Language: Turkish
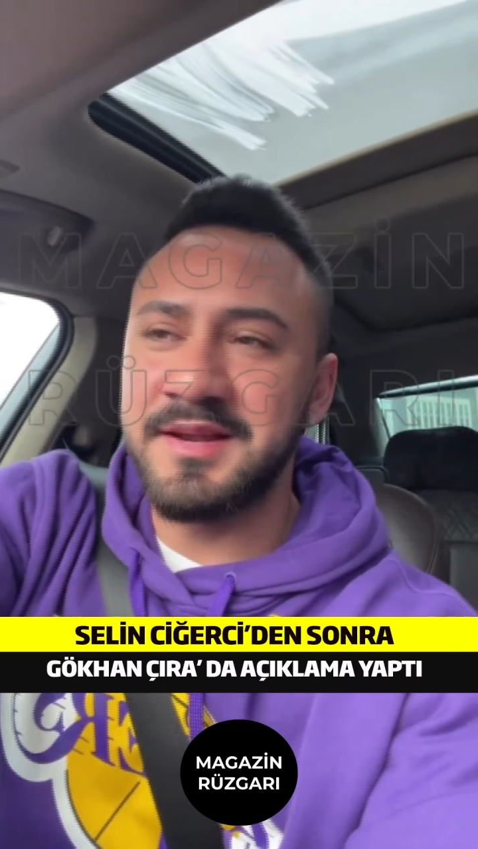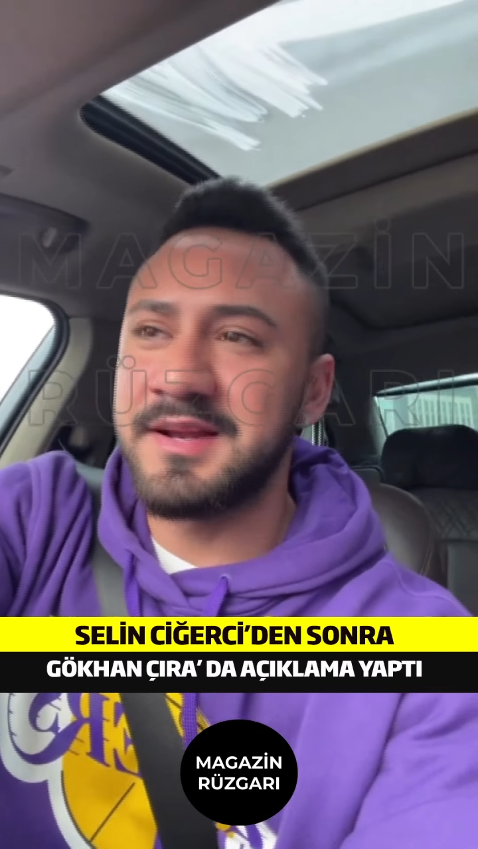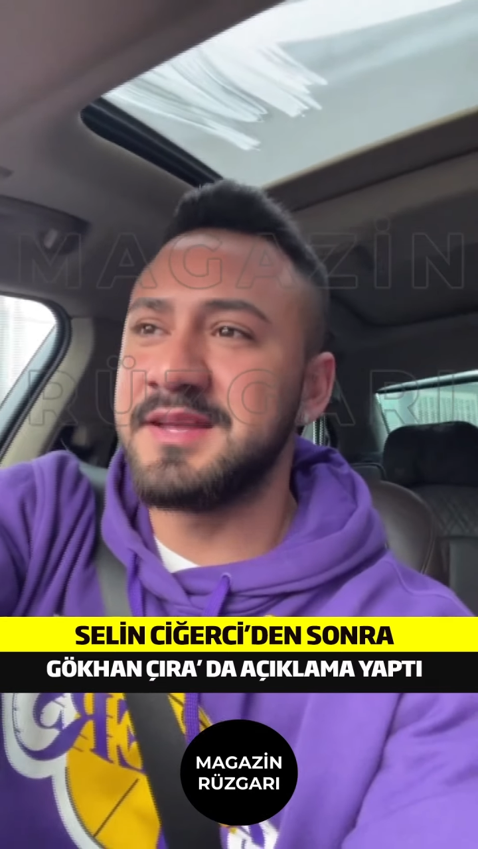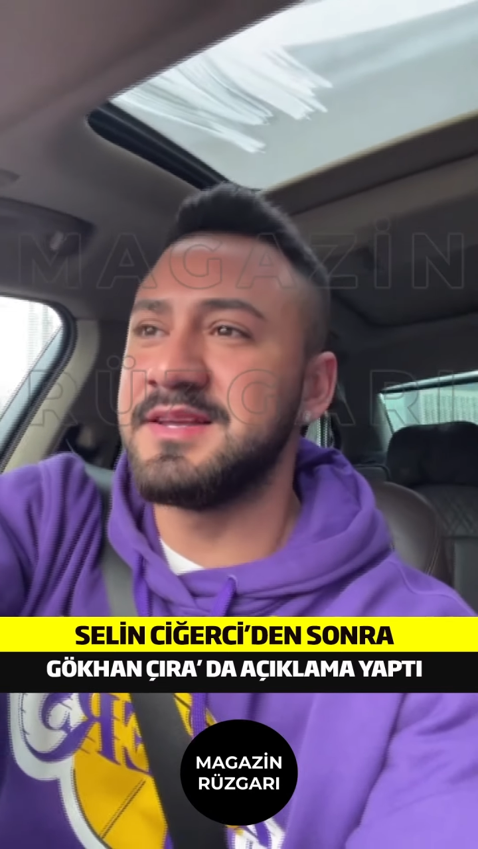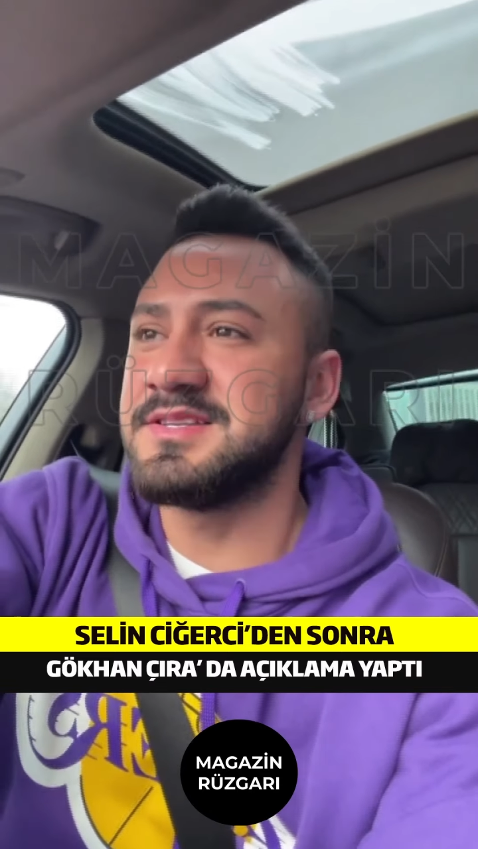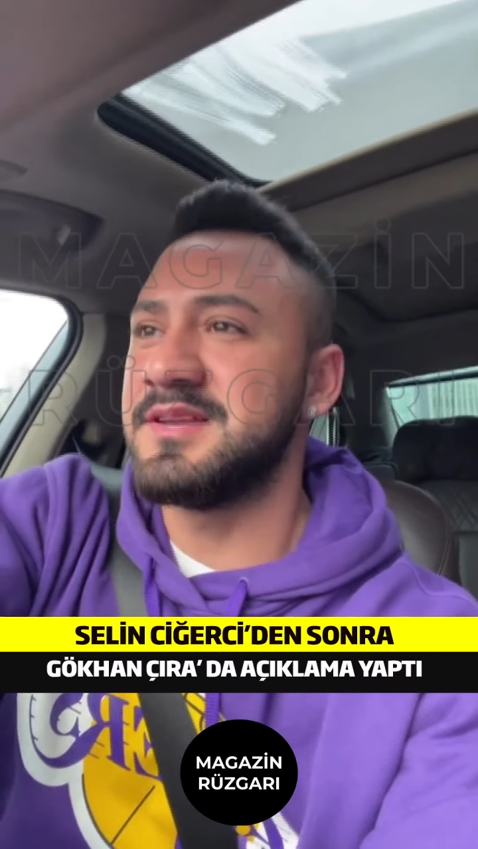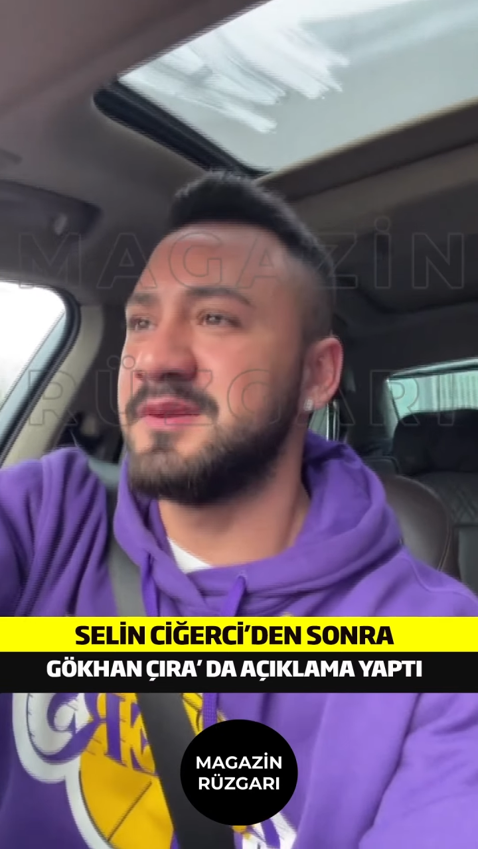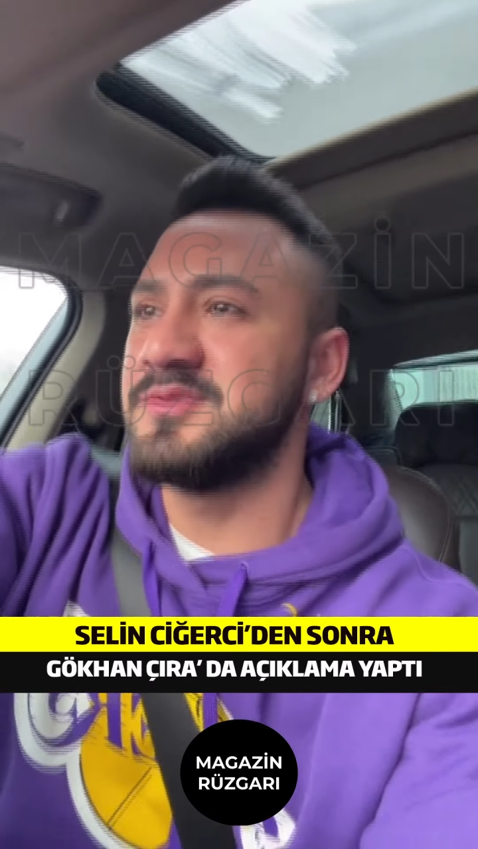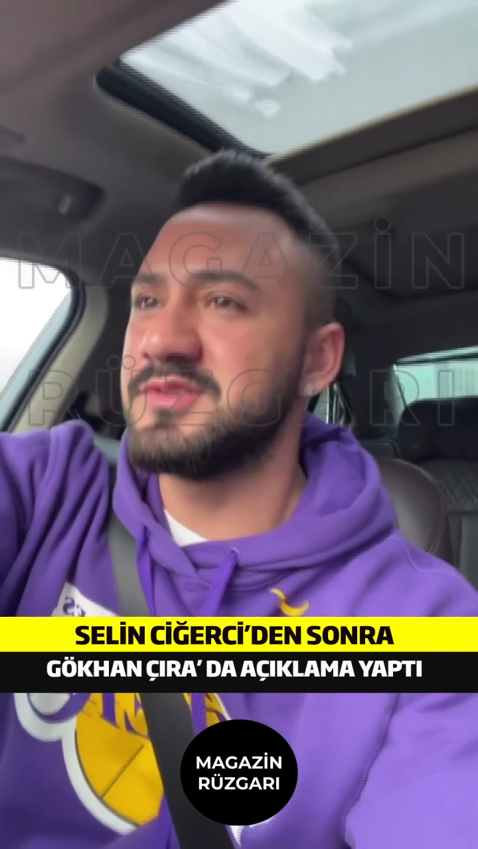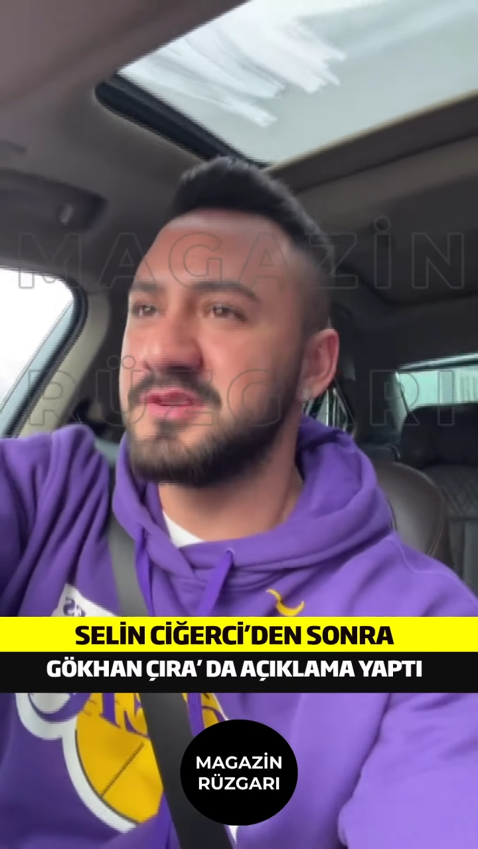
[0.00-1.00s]
Arkadaşlar
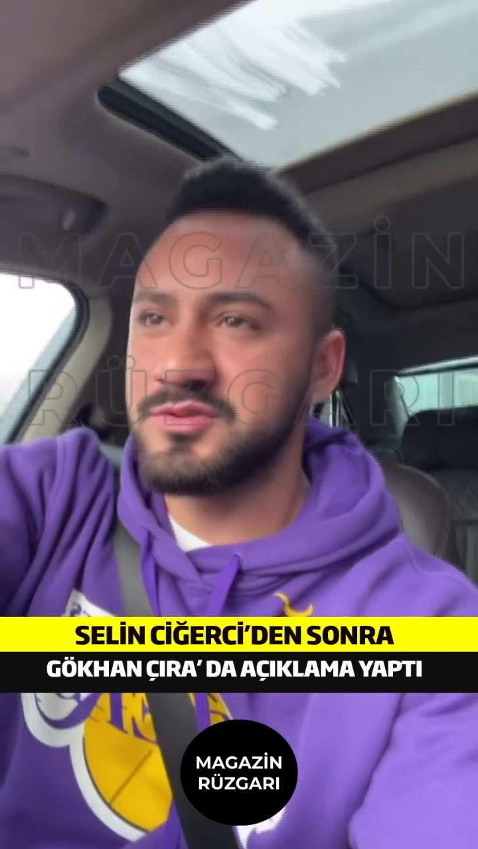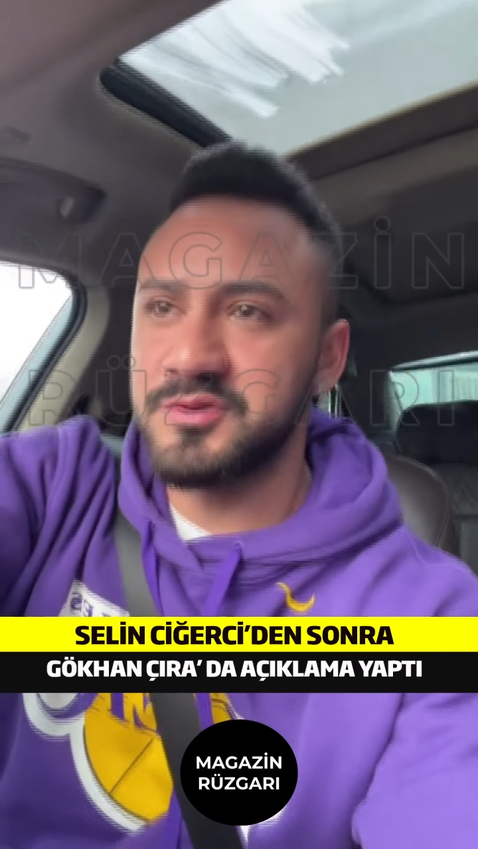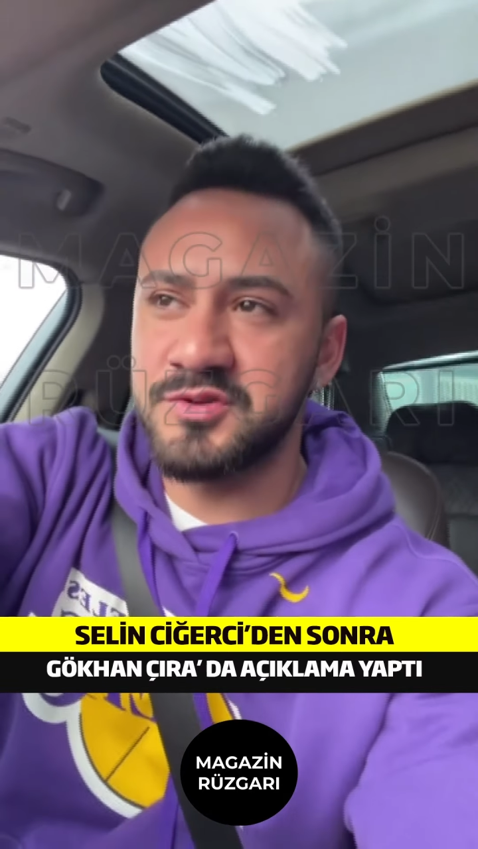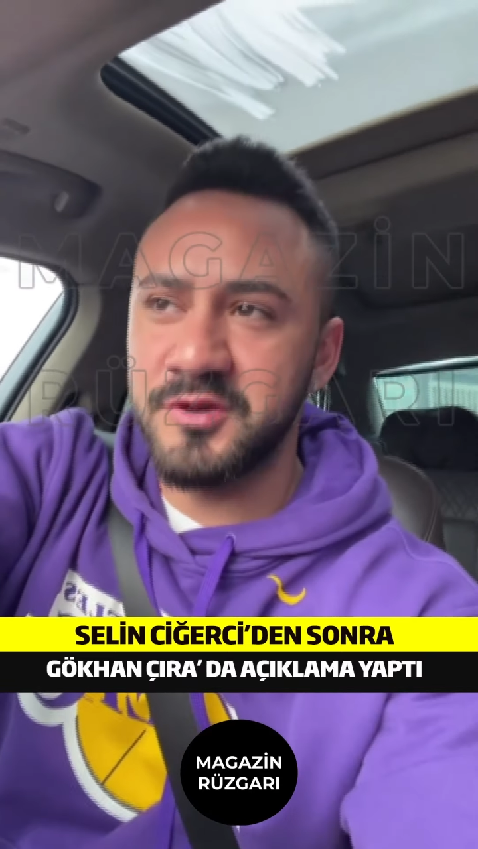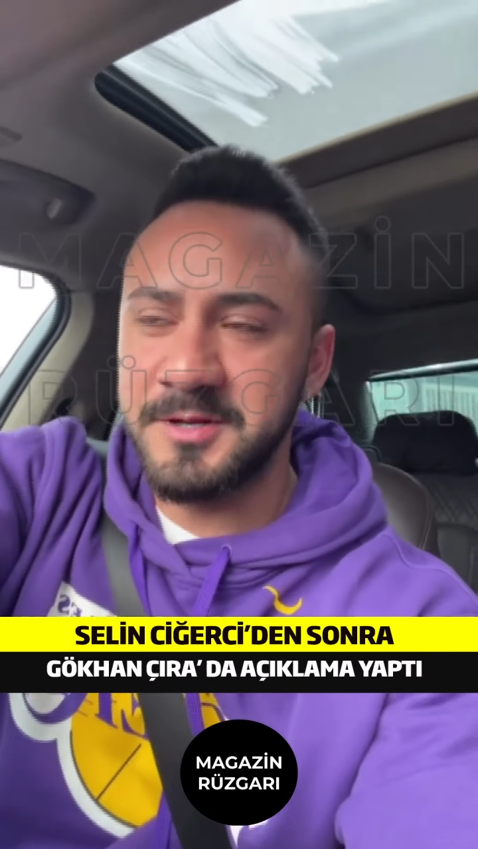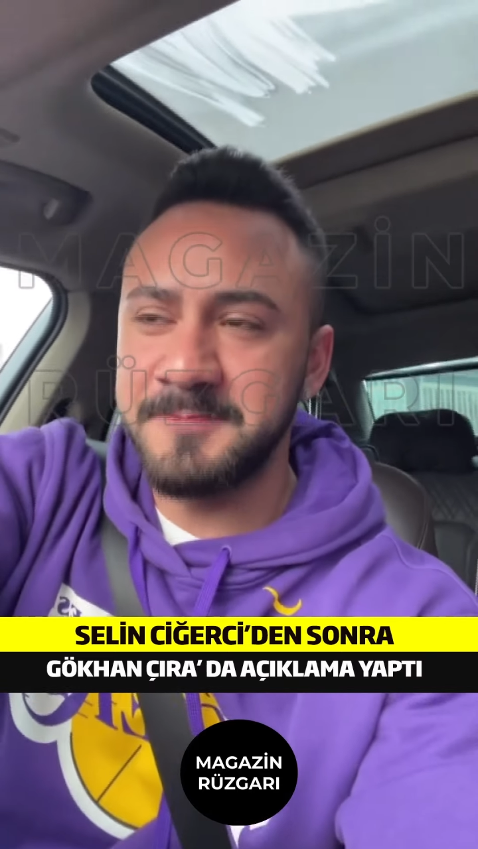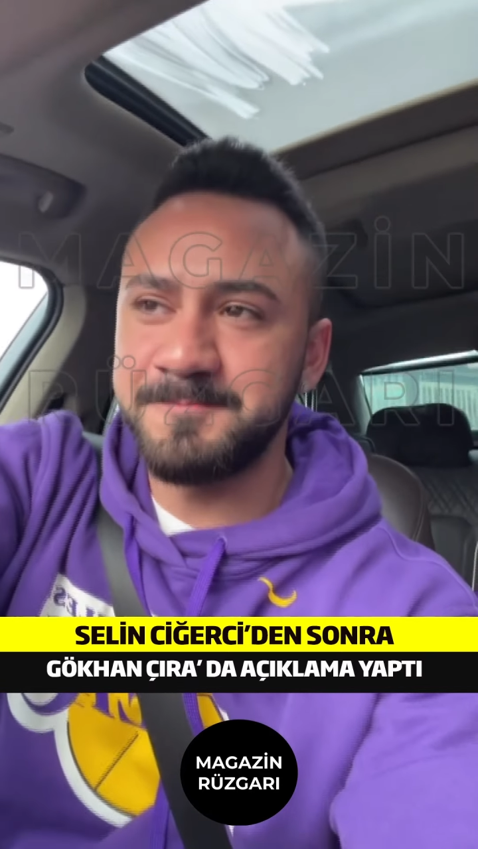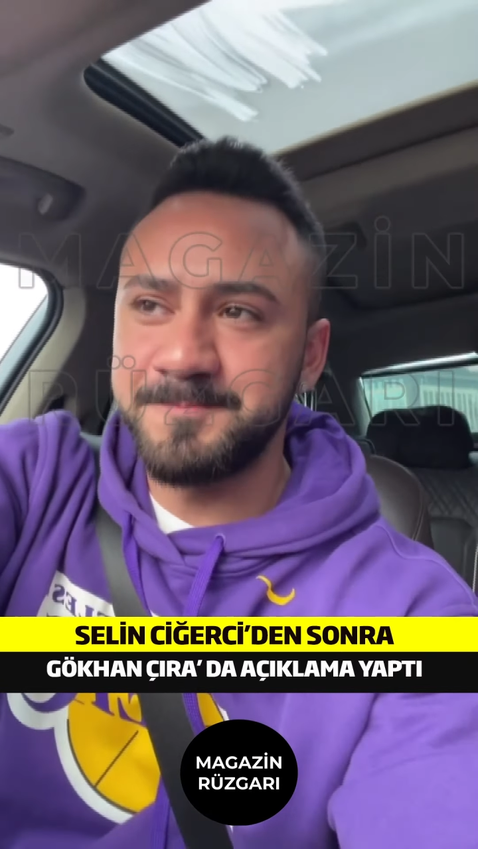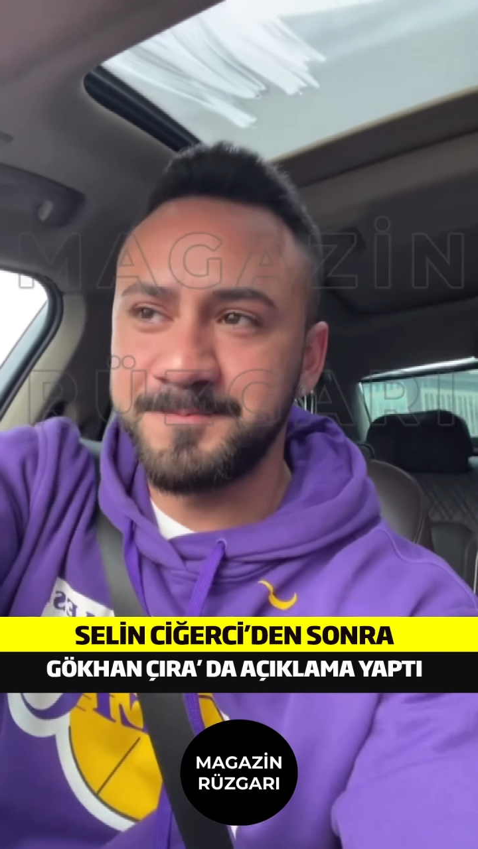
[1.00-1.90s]
bence de şunu söyleyeyim.